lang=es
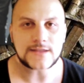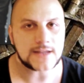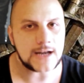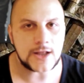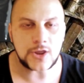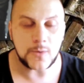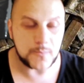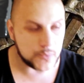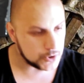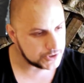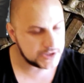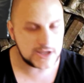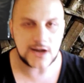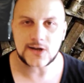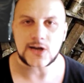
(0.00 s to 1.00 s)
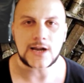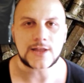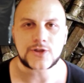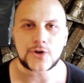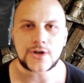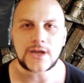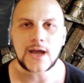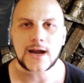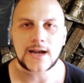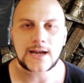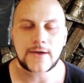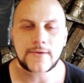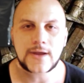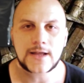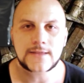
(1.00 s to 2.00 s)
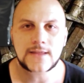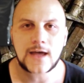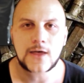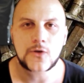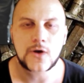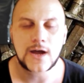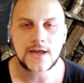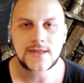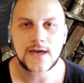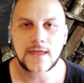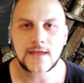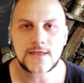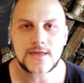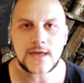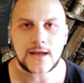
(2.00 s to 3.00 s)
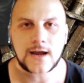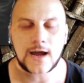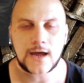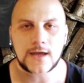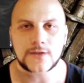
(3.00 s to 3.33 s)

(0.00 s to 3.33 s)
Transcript: tirando por tierra la teoría que le habían dado a ella de chica,